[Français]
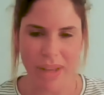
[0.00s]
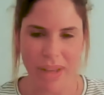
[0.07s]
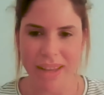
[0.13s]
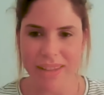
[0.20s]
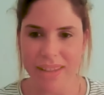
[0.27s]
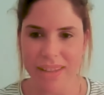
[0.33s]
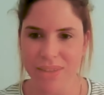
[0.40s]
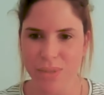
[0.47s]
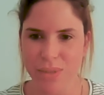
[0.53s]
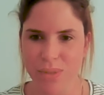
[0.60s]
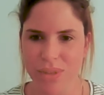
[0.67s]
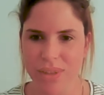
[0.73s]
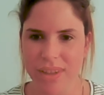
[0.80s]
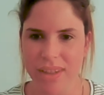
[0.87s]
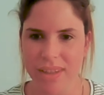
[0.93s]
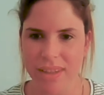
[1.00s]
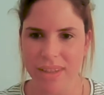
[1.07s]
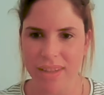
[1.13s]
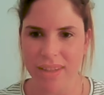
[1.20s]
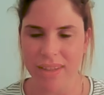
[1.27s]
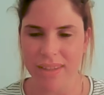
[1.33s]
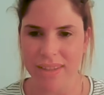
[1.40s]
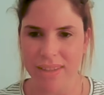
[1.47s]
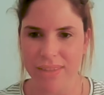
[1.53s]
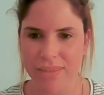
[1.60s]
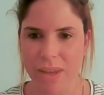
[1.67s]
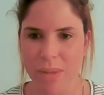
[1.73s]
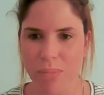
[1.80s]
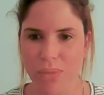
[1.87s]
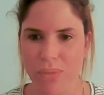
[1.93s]
par l'analyse de données et,
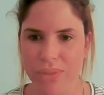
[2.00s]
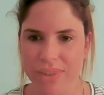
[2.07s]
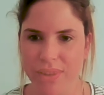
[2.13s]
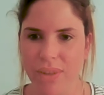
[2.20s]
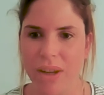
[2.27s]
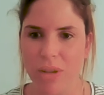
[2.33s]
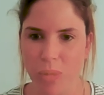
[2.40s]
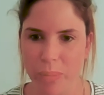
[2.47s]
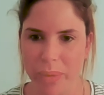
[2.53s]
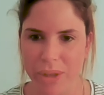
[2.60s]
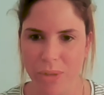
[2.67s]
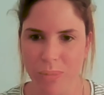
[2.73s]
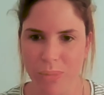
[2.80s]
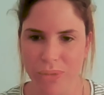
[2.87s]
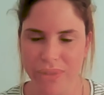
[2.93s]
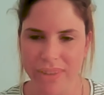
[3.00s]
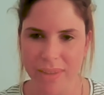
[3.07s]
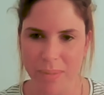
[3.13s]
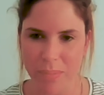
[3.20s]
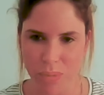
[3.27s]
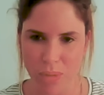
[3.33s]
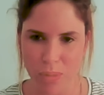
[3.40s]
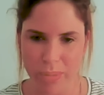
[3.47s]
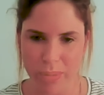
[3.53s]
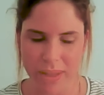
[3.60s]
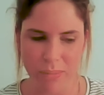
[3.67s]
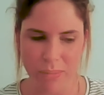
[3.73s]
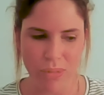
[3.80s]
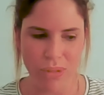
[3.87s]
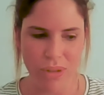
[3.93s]
vraiment aussi dans l'accompagnement des
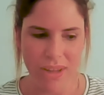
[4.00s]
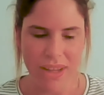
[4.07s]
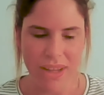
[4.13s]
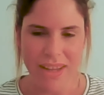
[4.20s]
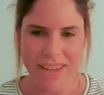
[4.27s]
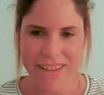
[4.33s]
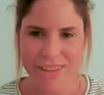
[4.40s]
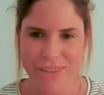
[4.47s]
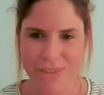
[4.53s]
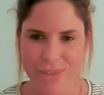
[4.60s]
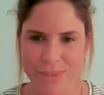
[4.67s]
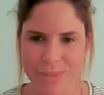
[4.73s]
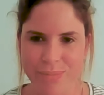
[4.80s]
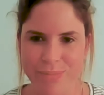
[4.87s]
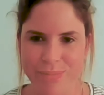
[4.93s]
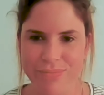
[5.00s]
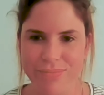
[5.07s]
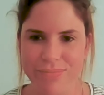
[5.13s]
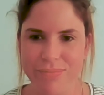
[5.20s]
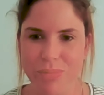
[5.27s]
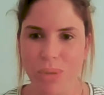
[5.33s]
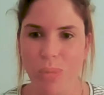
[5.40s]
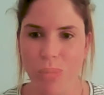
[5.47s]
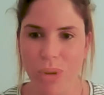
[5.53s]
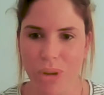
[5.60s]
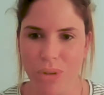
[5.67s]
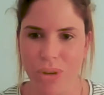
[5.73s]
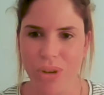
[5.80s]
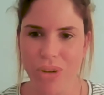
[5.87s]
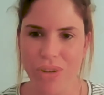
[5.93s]
TPE-PME, e, pour moi,
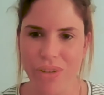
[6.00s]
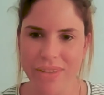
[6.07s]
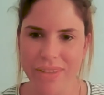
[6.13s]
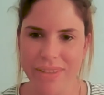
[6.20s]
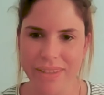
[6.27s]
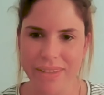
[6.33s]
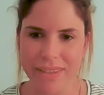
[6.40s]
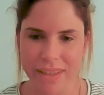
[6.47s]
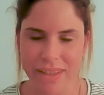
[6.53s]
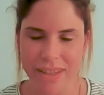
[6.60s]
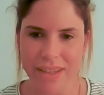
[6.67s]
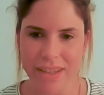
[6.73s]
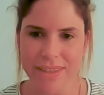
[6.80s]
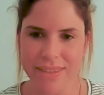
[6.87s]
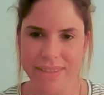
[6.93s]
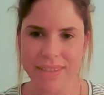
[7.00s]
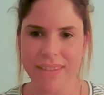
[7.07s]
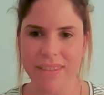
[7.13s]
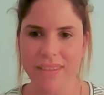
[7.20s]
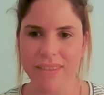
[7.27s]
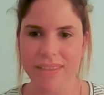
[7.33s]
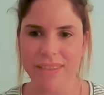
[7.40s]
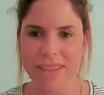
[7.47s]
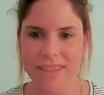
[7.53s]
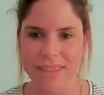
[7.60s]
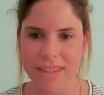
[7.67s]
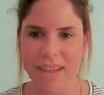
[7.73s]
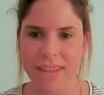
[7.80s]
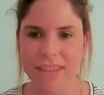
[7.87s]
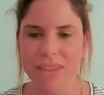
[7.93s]
le rôle d'un data analyst, c'est
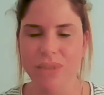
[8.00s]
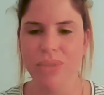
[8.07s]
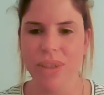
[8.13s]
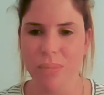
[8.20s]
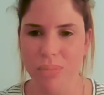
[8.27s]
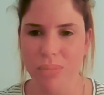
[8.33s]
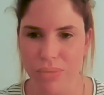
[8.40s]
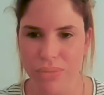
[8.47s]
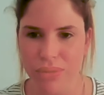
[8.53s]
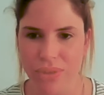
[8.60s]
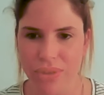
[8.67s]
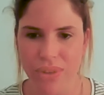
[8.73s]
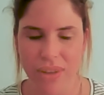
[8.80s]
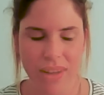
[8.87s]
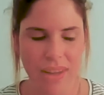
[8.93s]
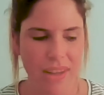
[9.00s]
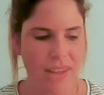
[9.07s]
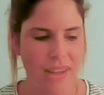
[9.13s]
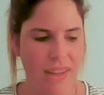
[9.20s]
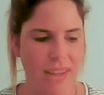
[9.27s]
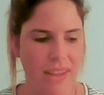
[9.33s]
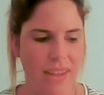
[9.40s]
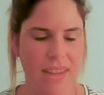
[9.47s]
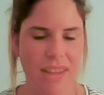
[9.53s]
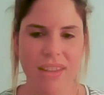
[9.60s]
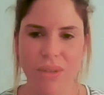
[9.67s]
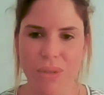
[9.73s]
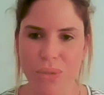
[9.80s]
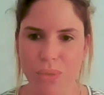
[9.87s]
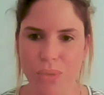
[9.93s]
d'extraire des données brutes
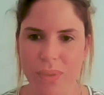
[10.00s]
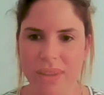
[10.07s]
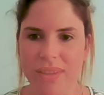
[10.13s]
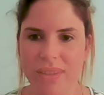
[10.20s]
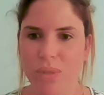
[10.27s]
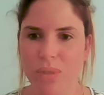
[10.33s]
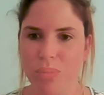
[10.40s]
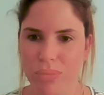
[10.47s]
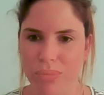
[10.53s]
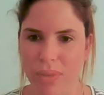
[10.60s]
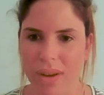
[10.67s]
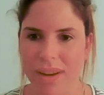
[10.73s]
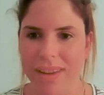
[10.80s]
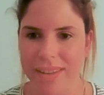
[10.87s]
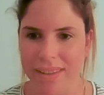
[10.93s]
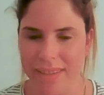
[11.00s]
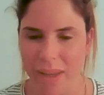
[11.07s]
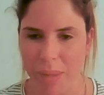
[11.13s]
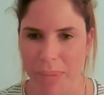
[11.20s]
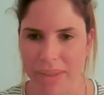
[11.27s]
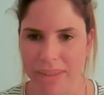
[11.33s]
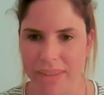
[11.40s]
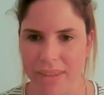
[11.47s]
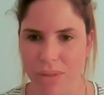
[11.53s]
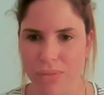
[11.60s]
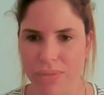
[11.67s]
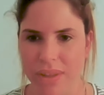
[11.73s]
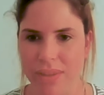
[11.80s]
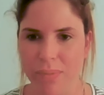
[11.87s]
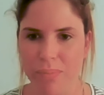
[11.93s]
et ensuite de pouvoir les interpréter
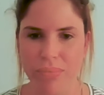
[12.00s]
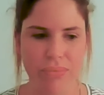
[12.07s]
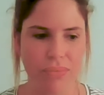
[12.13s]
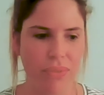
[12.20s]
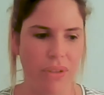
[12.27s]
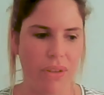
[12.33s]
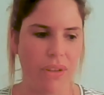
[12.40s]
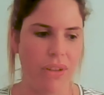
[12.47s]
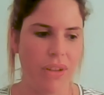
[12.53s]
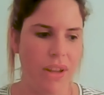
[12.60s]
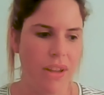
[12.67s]
en fait pour